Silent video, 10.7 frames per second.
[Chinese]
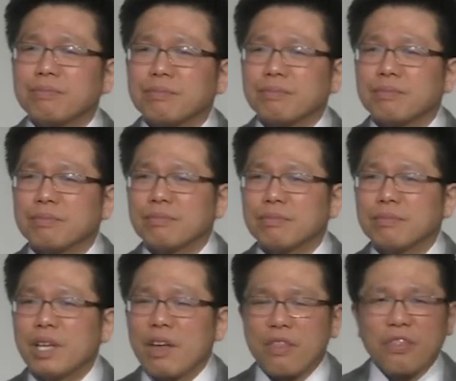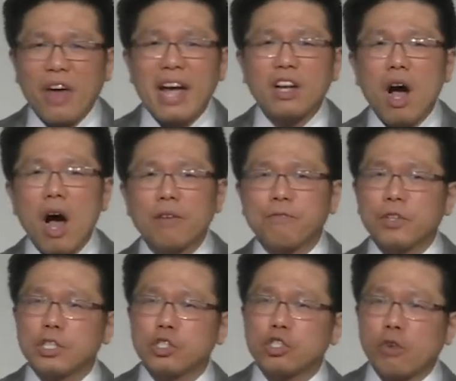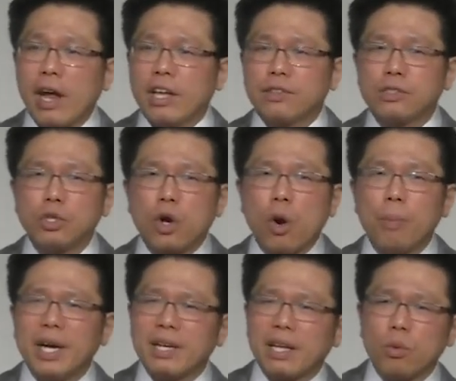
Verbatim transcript: 所说的。他非常感恩，